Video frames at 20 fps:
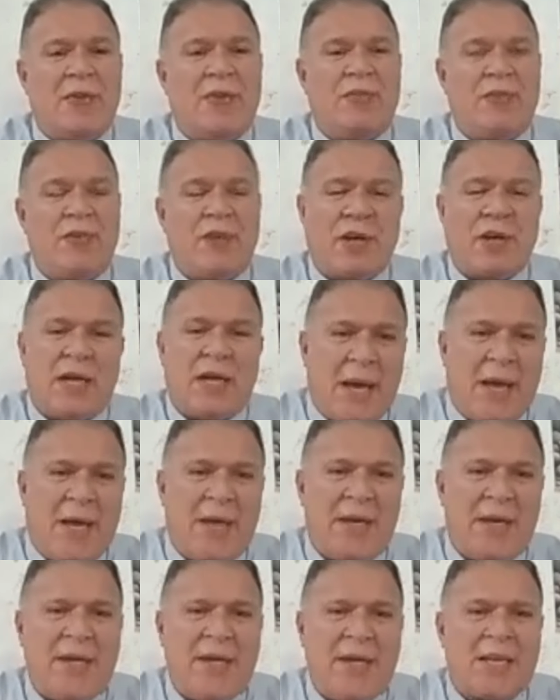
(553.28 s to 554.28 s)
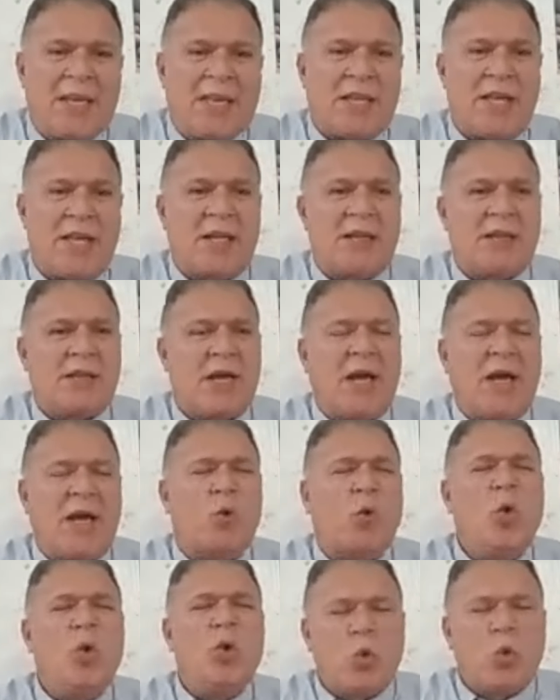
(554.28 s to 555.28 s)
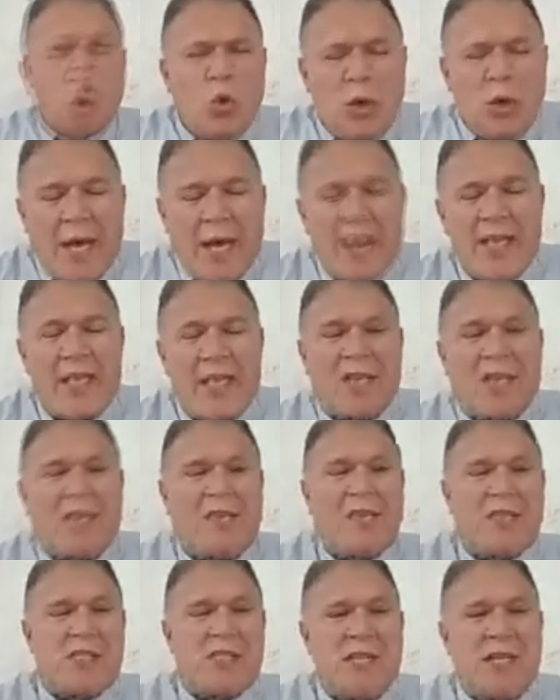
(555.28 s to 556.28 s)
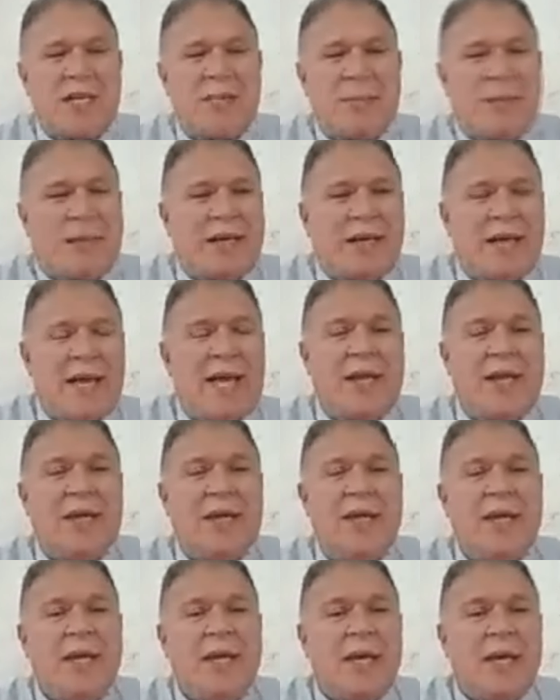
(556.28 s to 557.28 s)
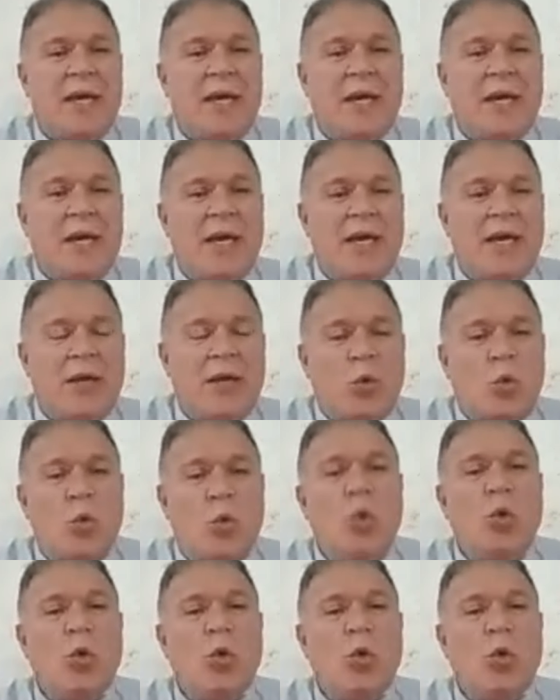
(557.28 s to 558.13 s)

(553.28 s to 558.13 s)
الفرقة البحرية 13 كل كل هذه التفاصيل مجلان آه، آه،